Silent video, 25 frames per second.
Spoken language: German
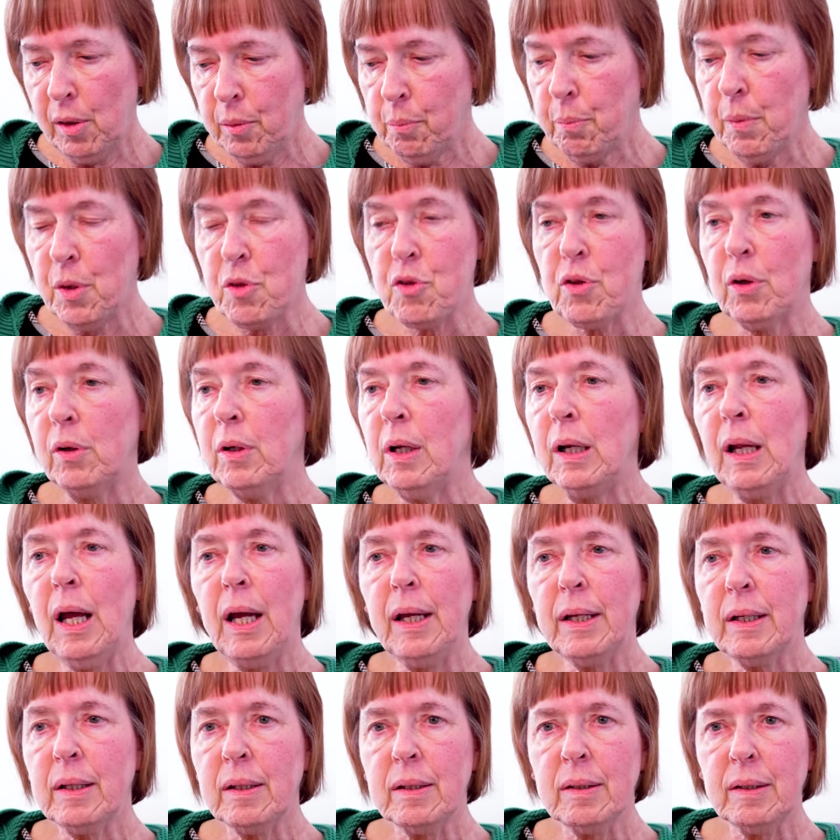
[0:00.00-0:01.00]
hat mir schon
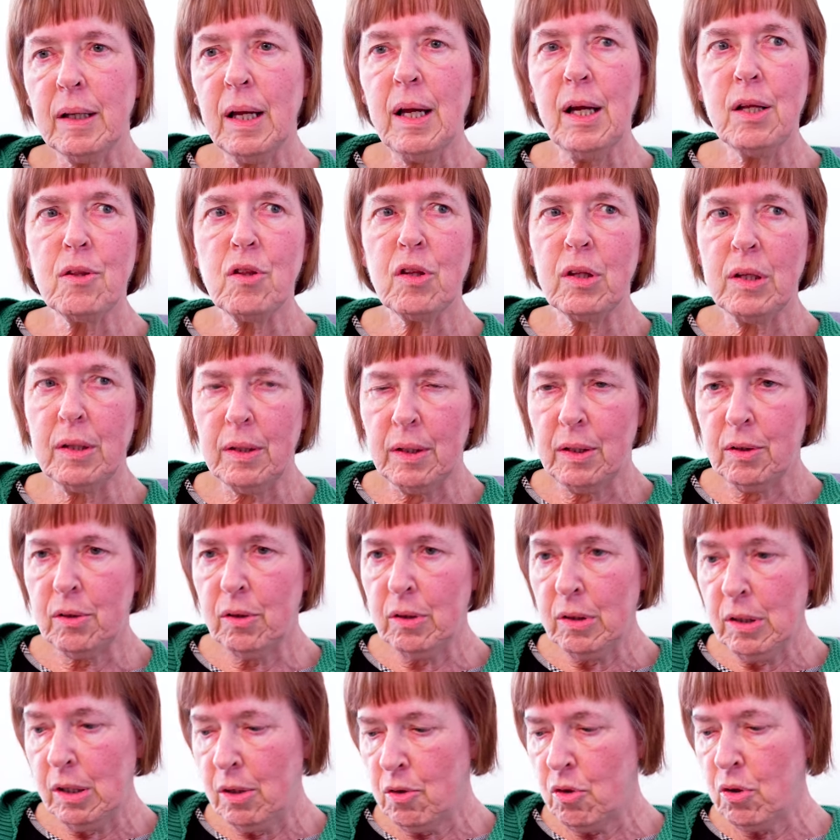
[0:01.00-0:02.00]
leid getan. Ich hätte
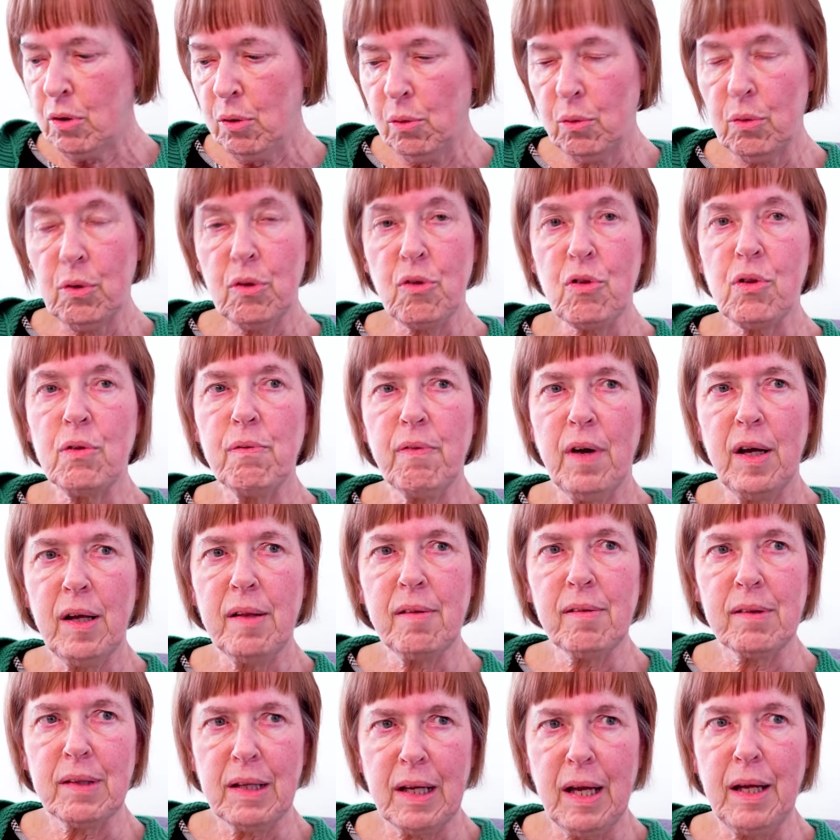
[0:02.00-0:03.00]
natürlich
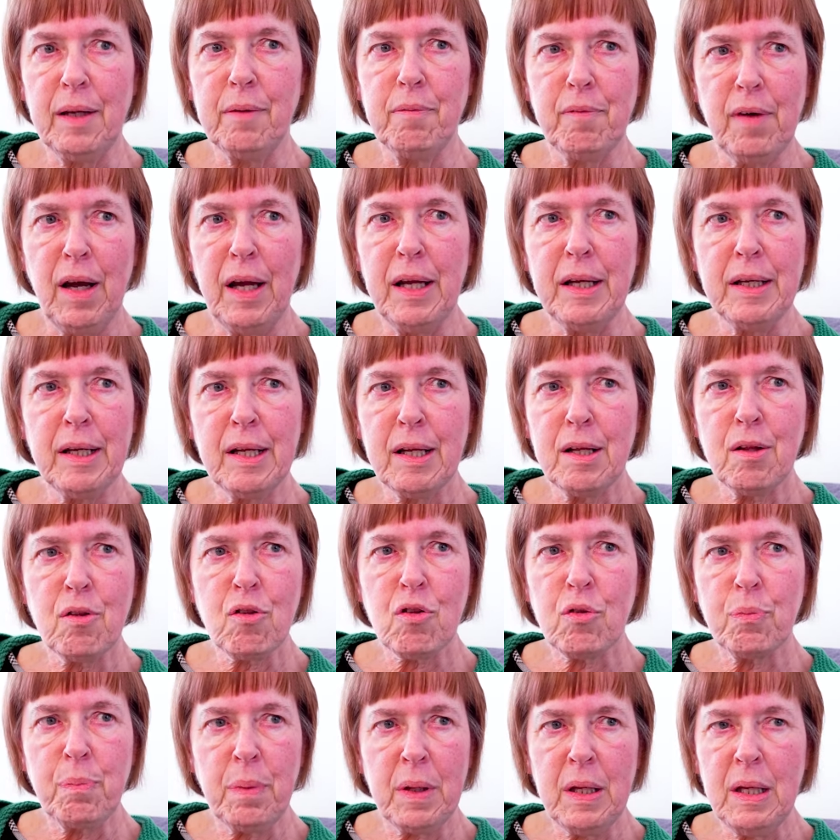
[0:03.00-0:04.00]
logischerweise gern
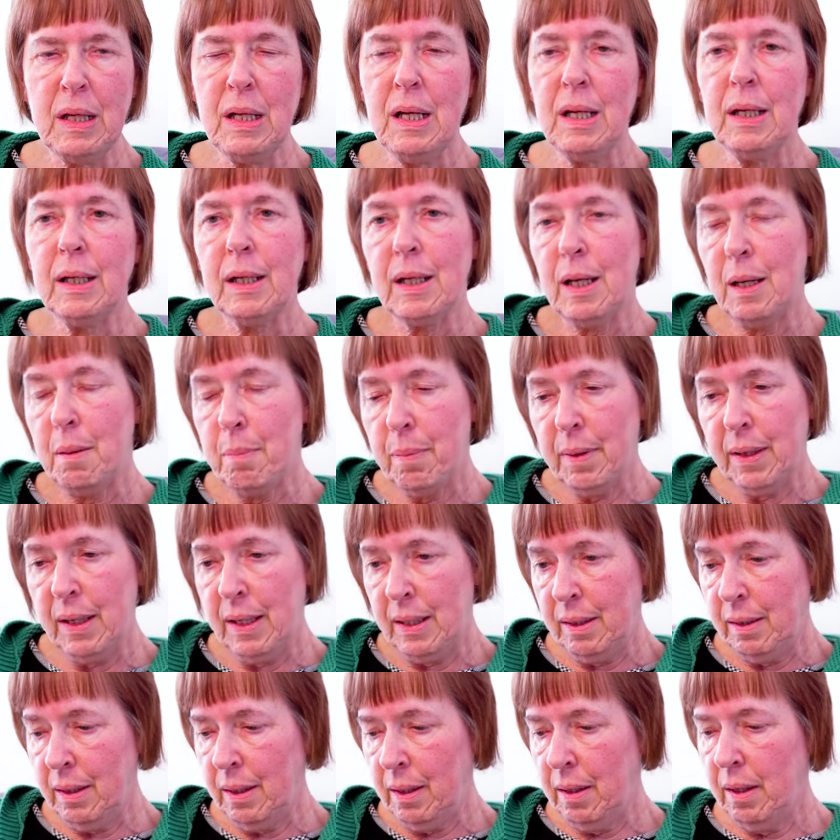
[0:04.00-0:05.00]
weitergespielt,
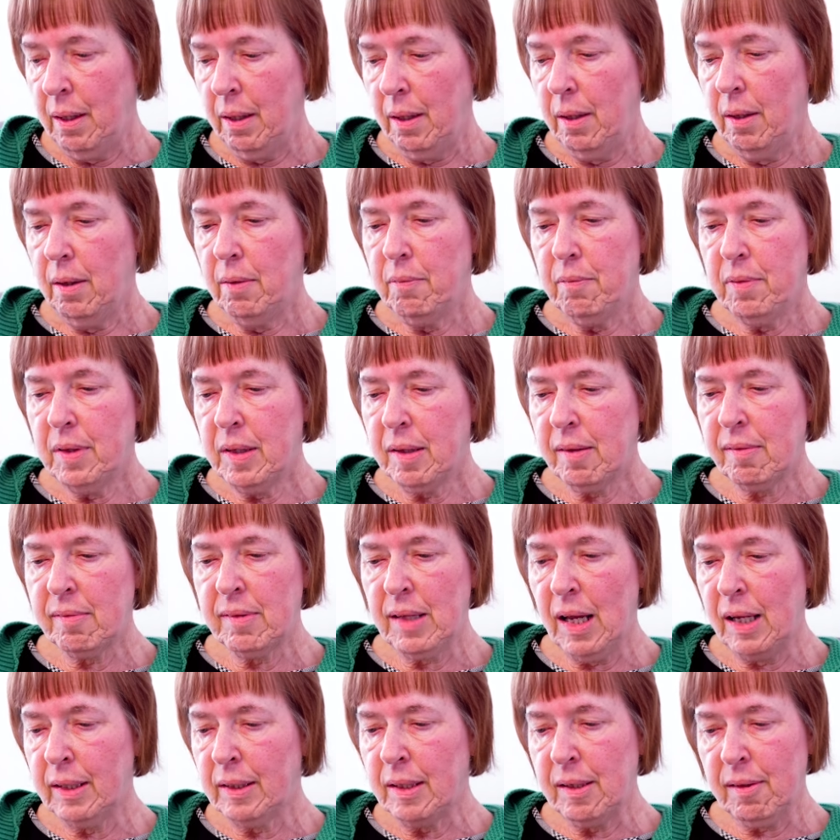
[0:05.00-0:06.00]
aber wie
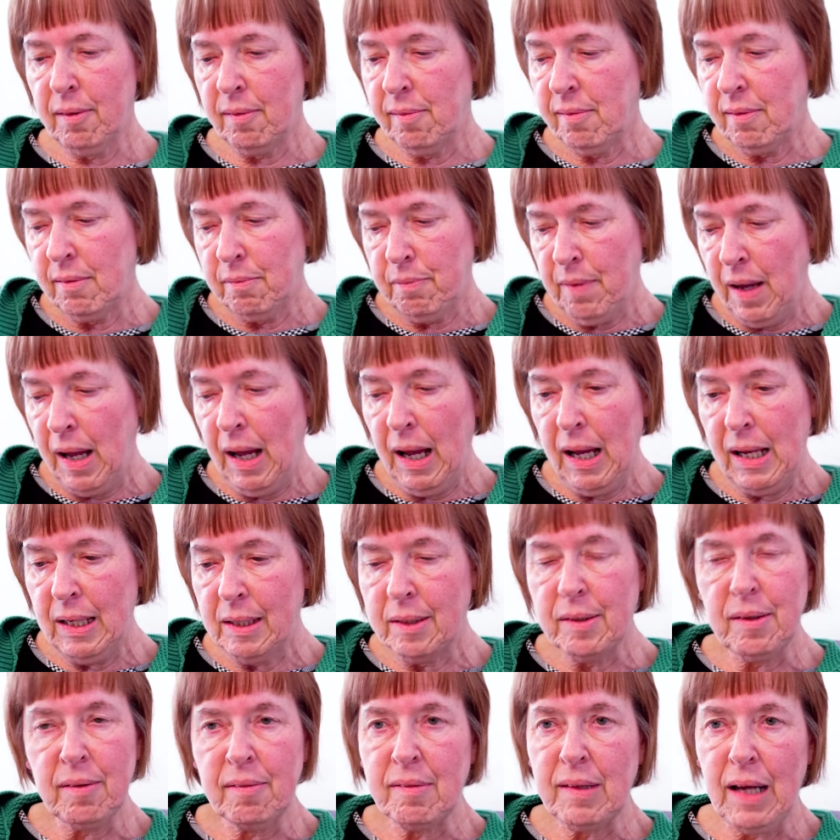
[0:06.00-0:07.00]
gesagt, es war
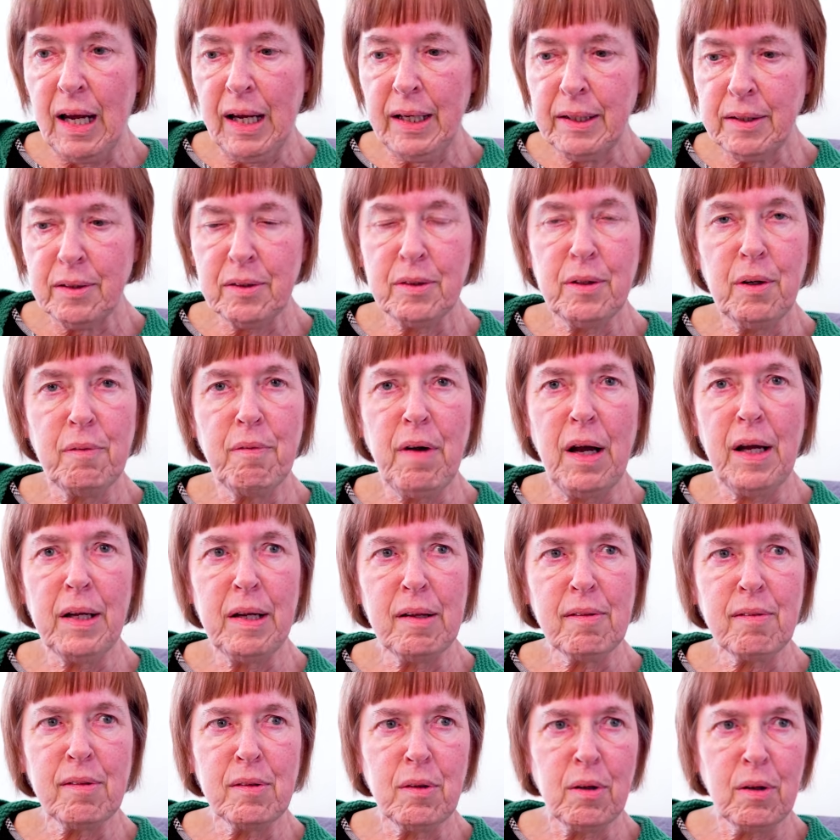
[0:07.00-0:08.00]
halt eine Zeit, da war
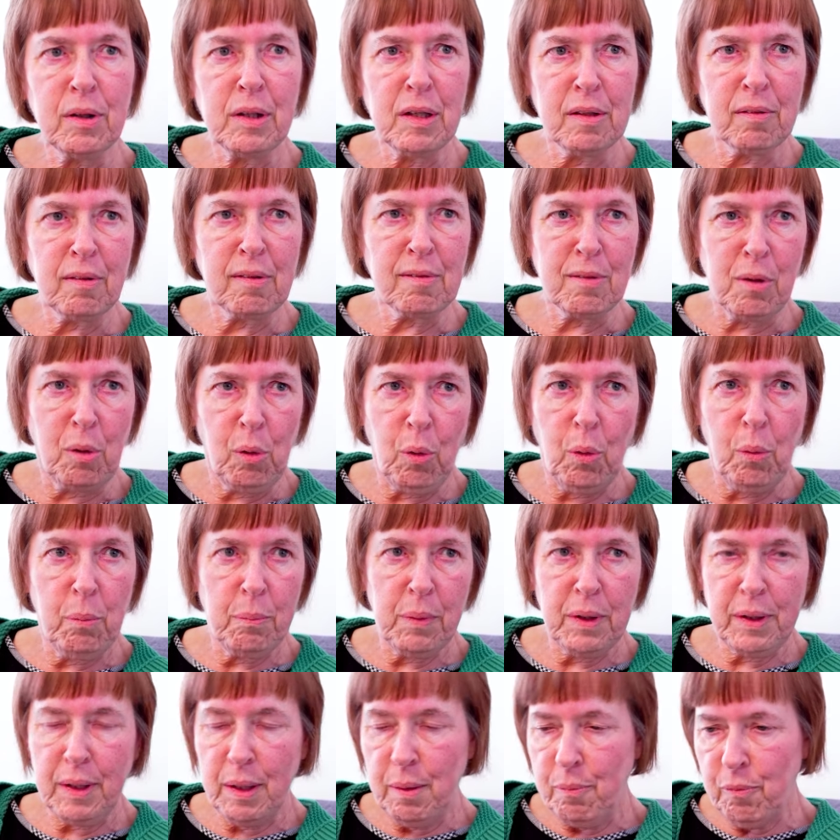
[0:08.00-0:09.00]
das noch nicht so
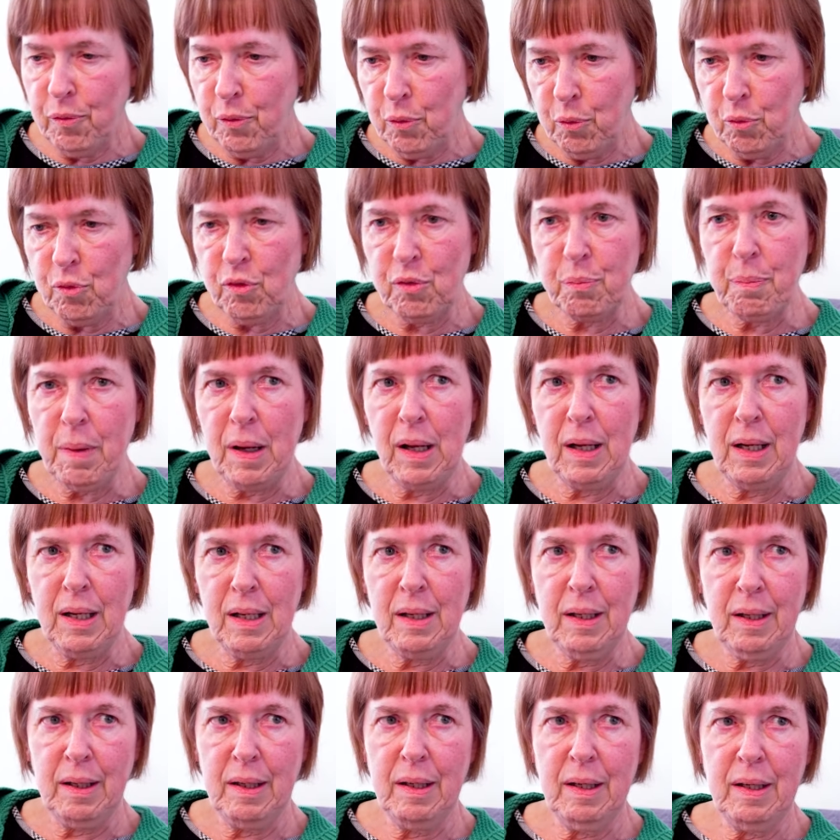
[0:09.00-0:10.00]
mit dem
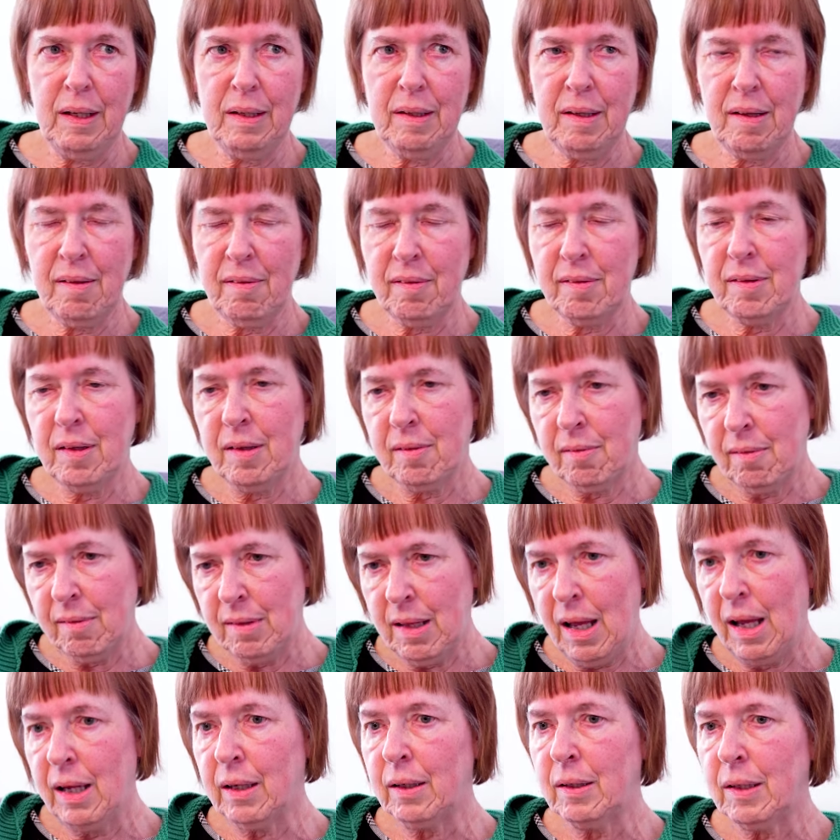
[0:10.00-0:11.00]
Fußball, dass du jetzt
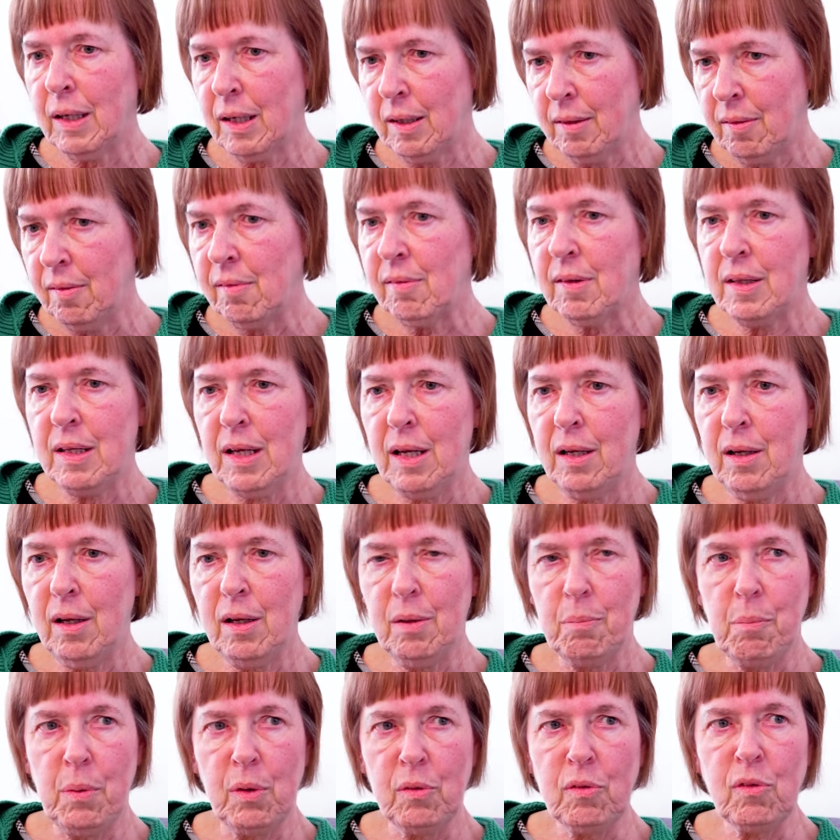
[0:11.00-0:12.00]
sagen kannst, hier,
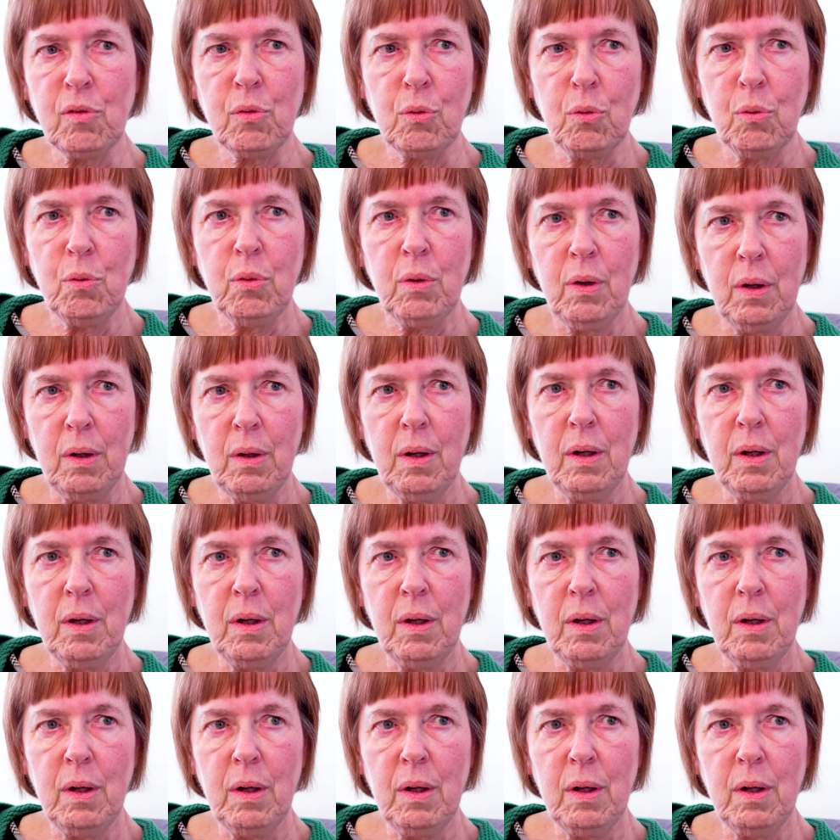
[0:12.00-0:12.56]
hör mal zu,